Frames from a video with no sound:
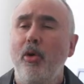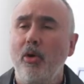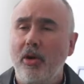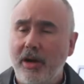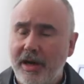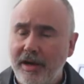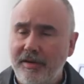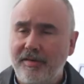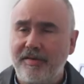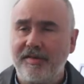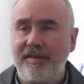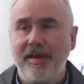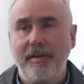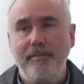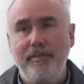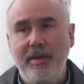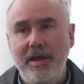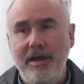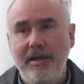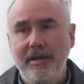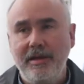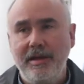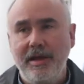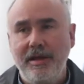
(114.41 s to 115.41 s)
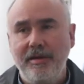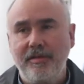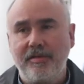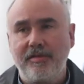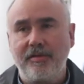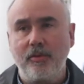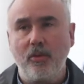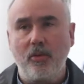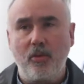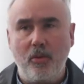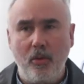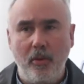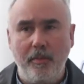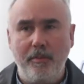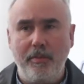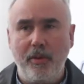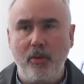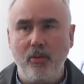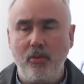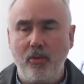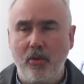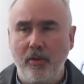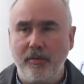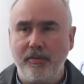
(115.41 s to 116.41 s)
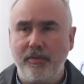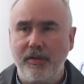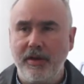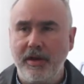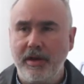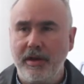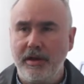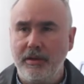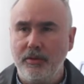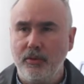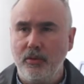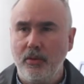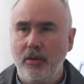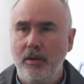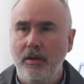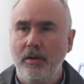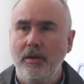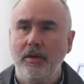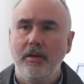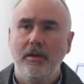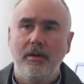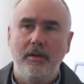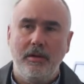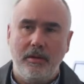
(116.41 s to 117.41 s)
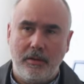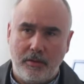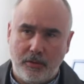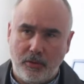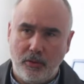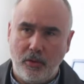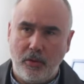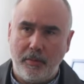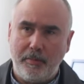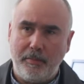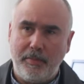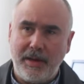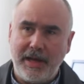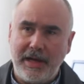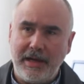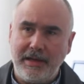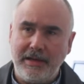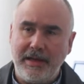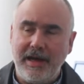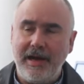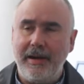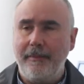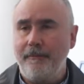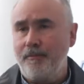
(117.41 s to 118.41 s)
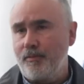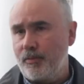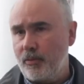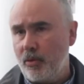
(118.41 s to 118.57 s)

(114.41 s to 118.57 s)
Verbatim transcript: Poucas famílias ocupam o governo no Paraná.